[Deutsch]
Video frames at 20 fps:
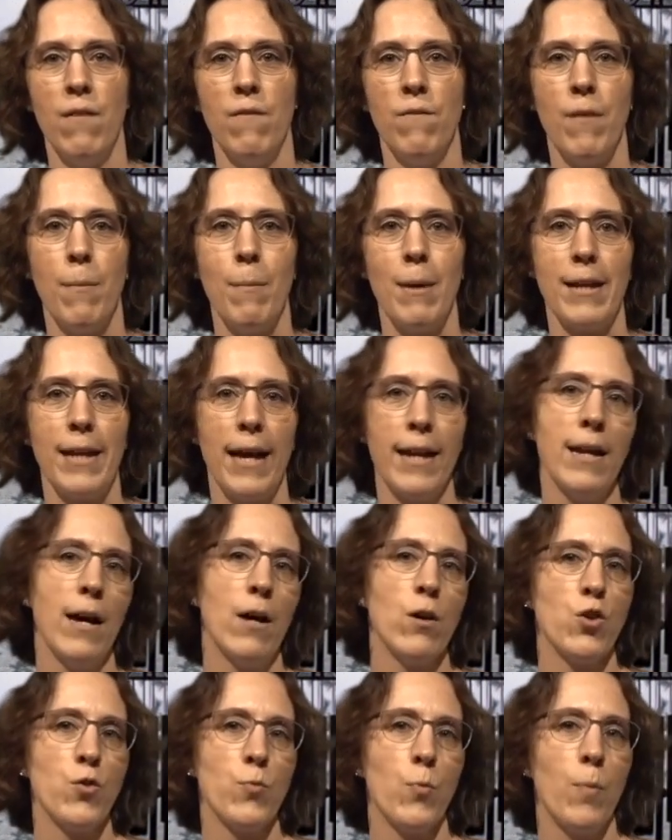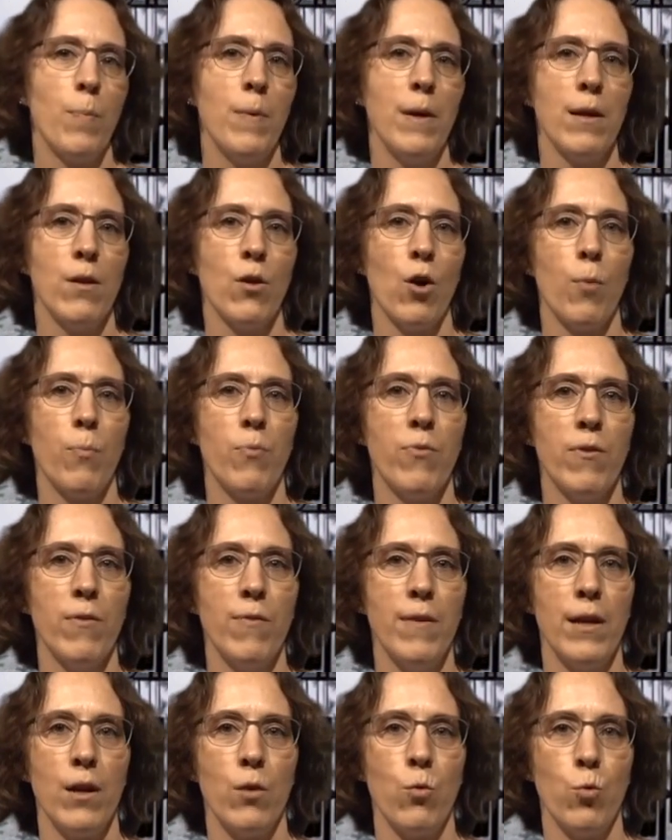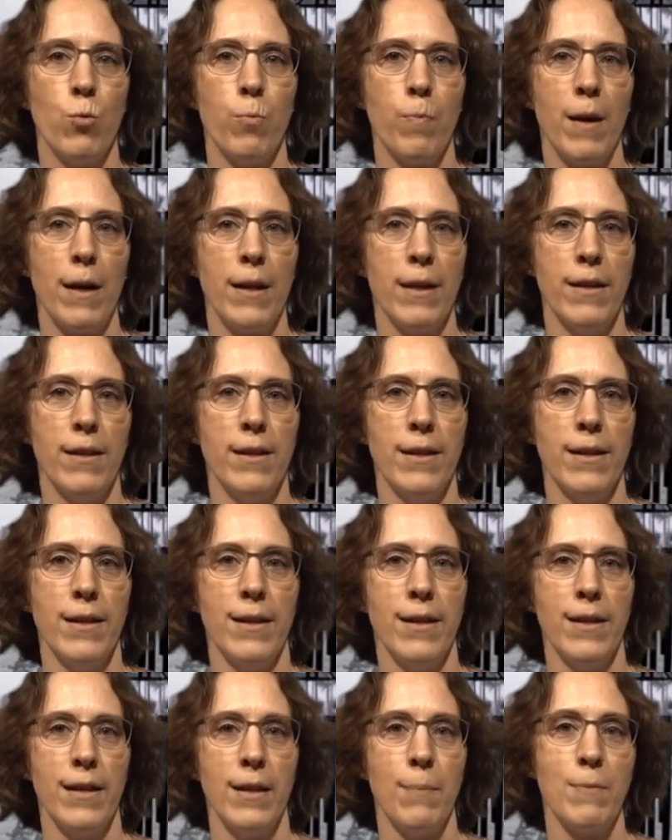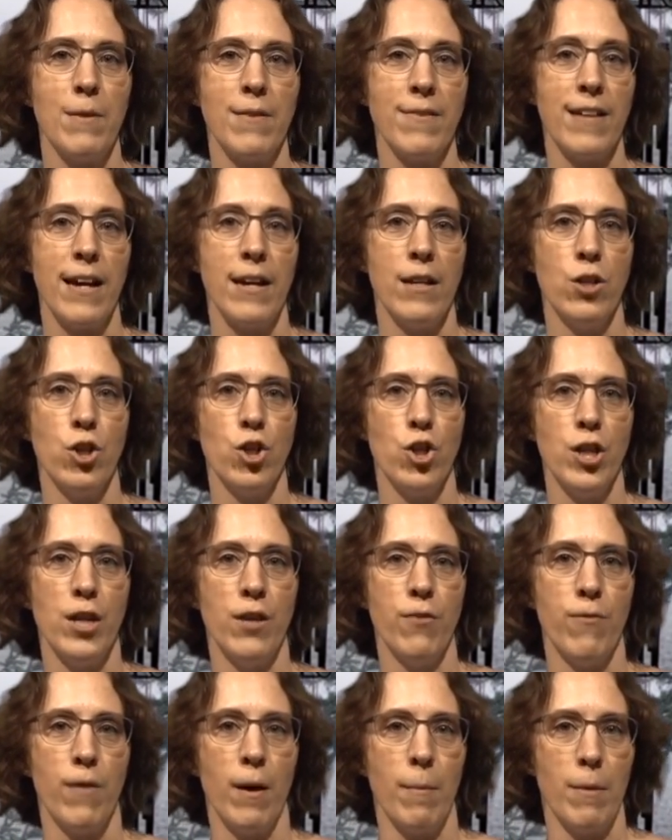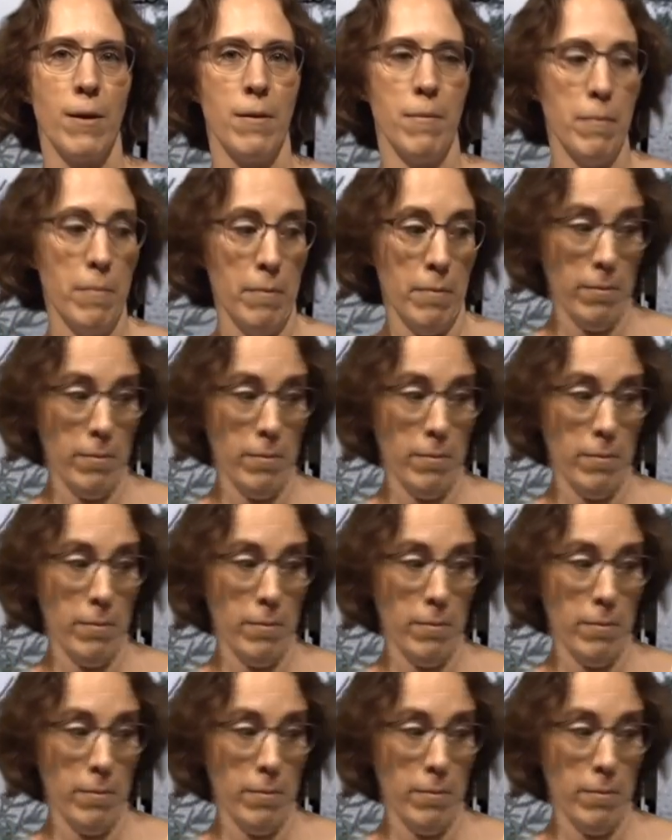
Wenn man dann ausprobiert, ob sie wieder gut brennen, gibt es eine Stichflamme.